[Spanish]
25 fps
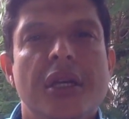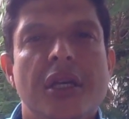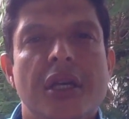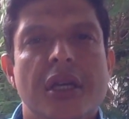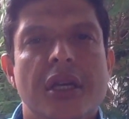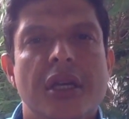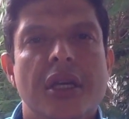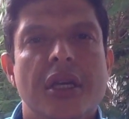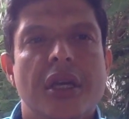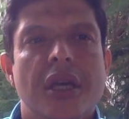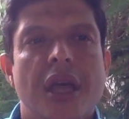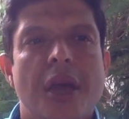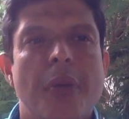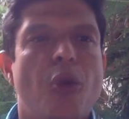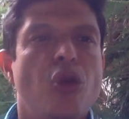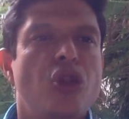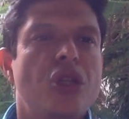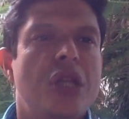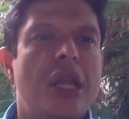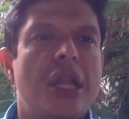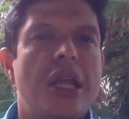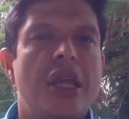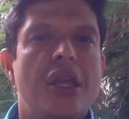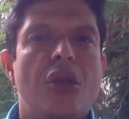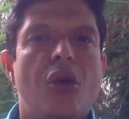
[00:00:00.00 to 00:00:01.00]
Eh, hemos
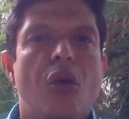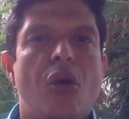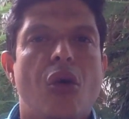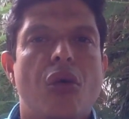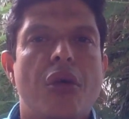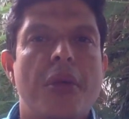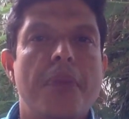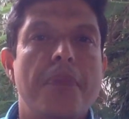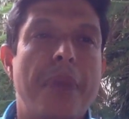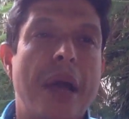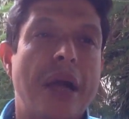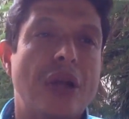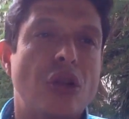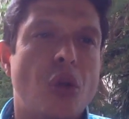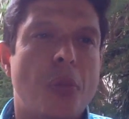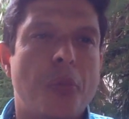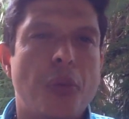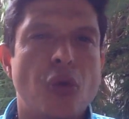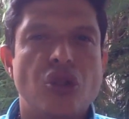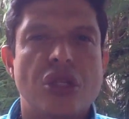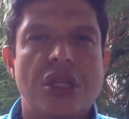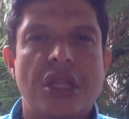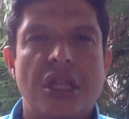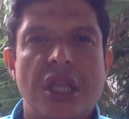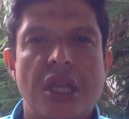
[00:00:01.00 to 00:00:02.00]
tenido un impacto
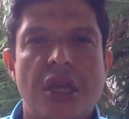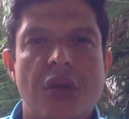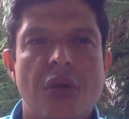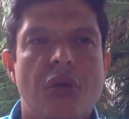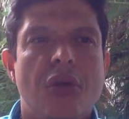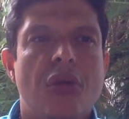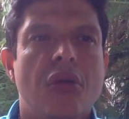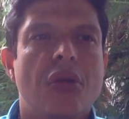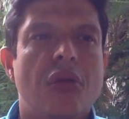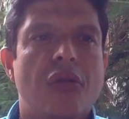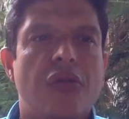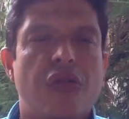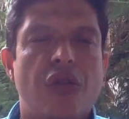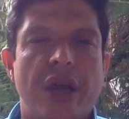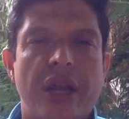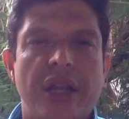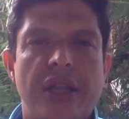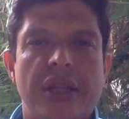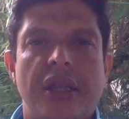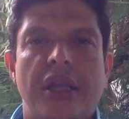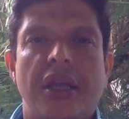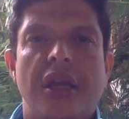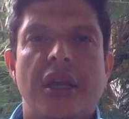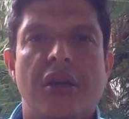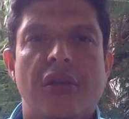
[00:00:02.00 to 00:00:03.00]
positivo
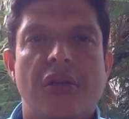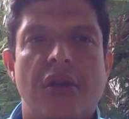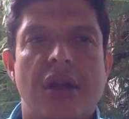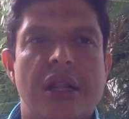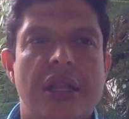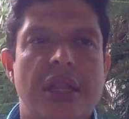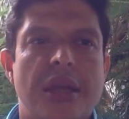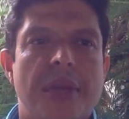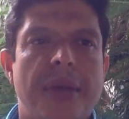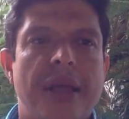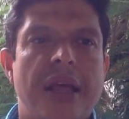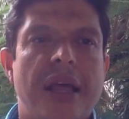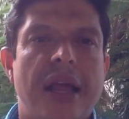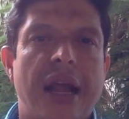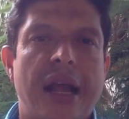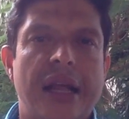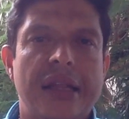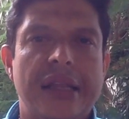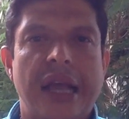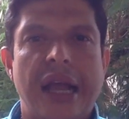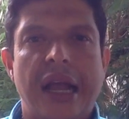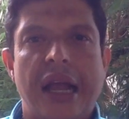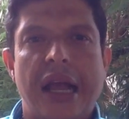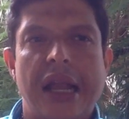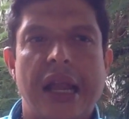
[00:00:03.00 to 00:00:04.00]
fuerte con el tema de la
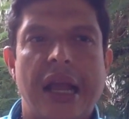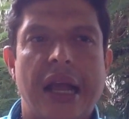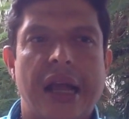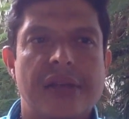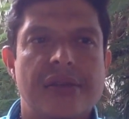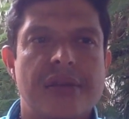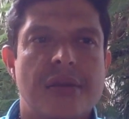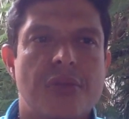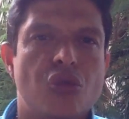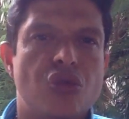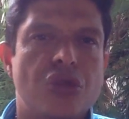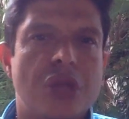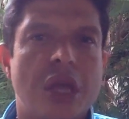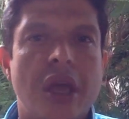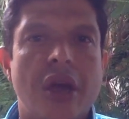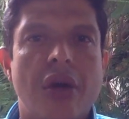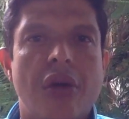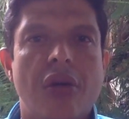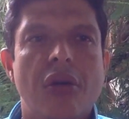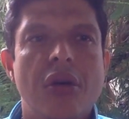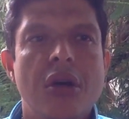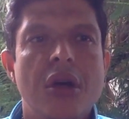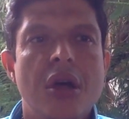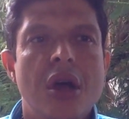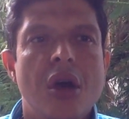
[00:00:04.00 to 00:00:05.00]
cataca y la casa museo,
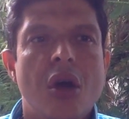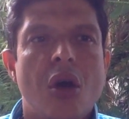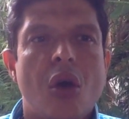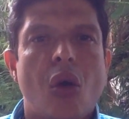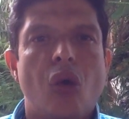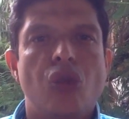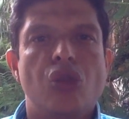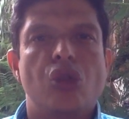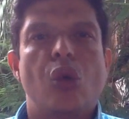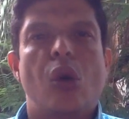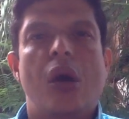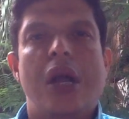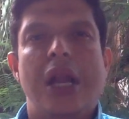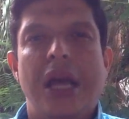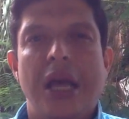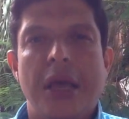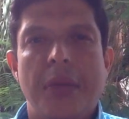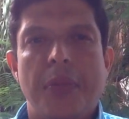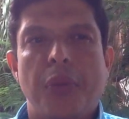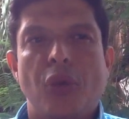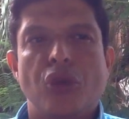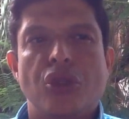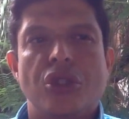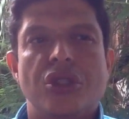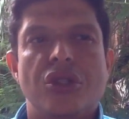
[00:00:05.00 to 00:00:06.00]
con todas las
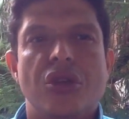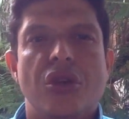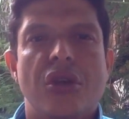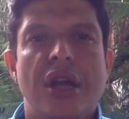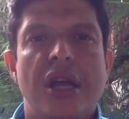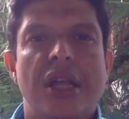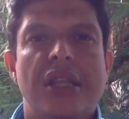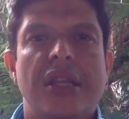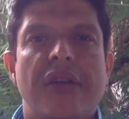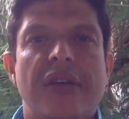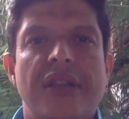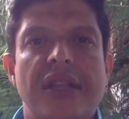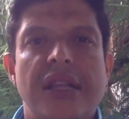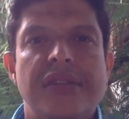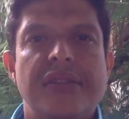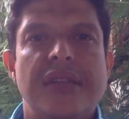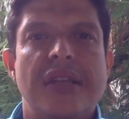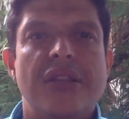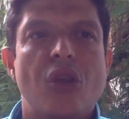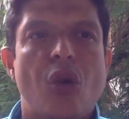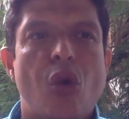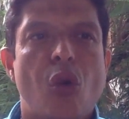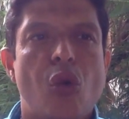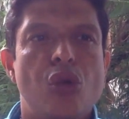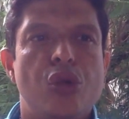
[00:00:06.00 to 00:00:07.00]
exposiciones a través del
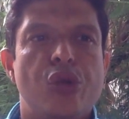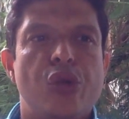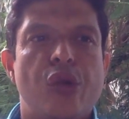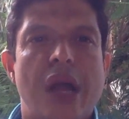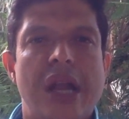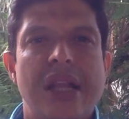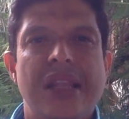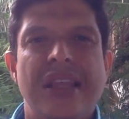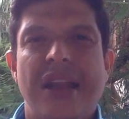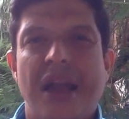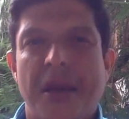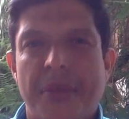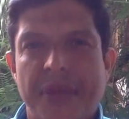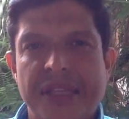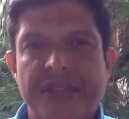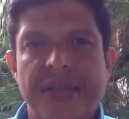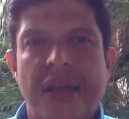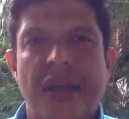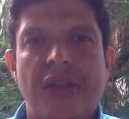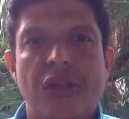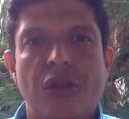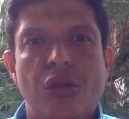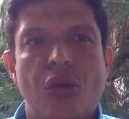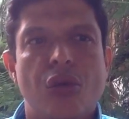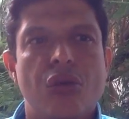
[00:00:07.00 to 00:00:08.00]
centro cultural,
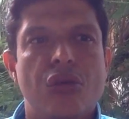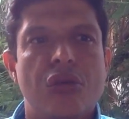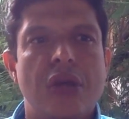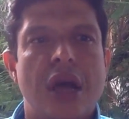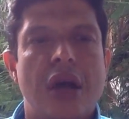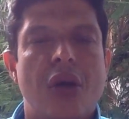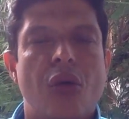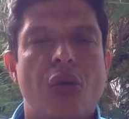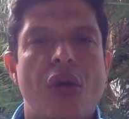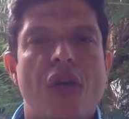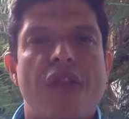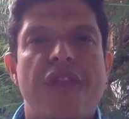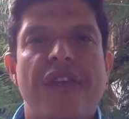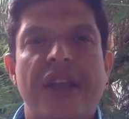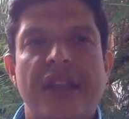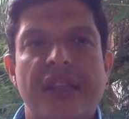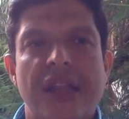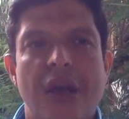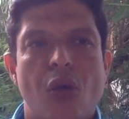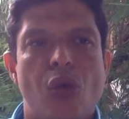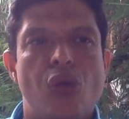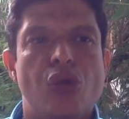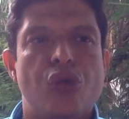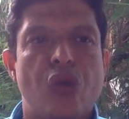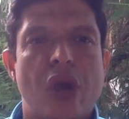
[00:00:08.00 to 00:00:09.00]
dinamizando una, una oferta
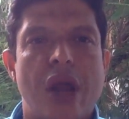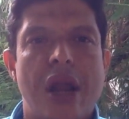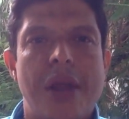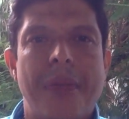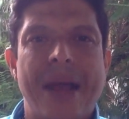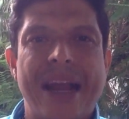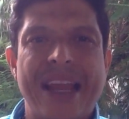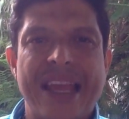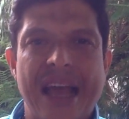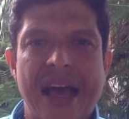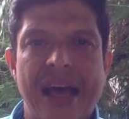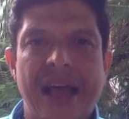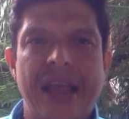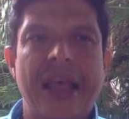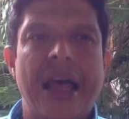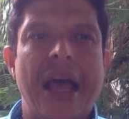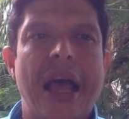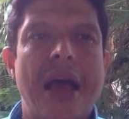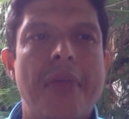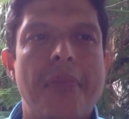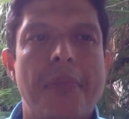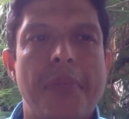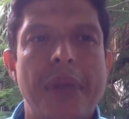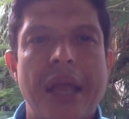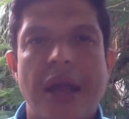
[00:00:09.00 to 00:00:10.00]
cultural variada,
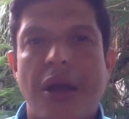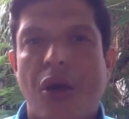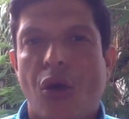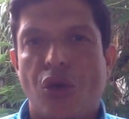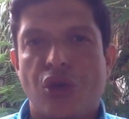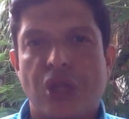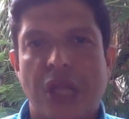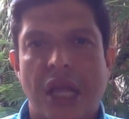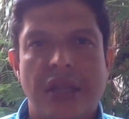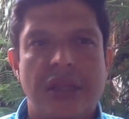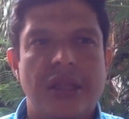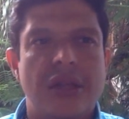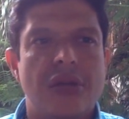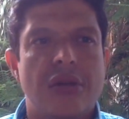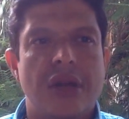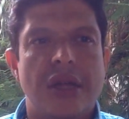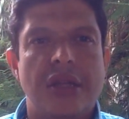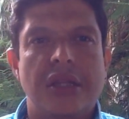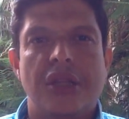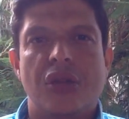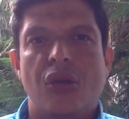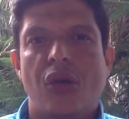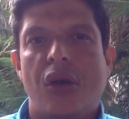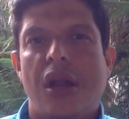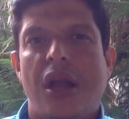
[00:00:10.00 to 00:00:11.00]
amplia, constante
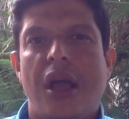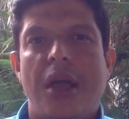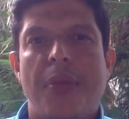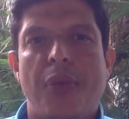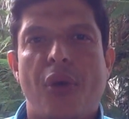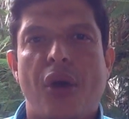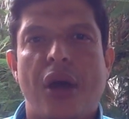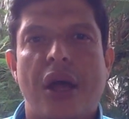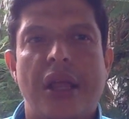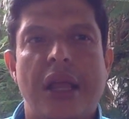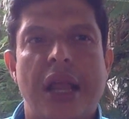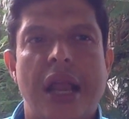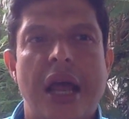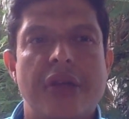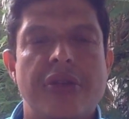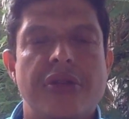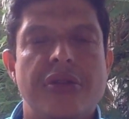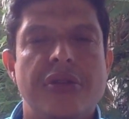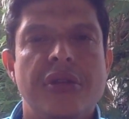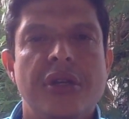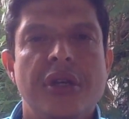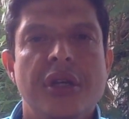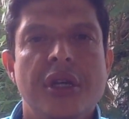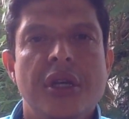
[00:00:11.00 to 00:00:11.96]
durante toda la época del año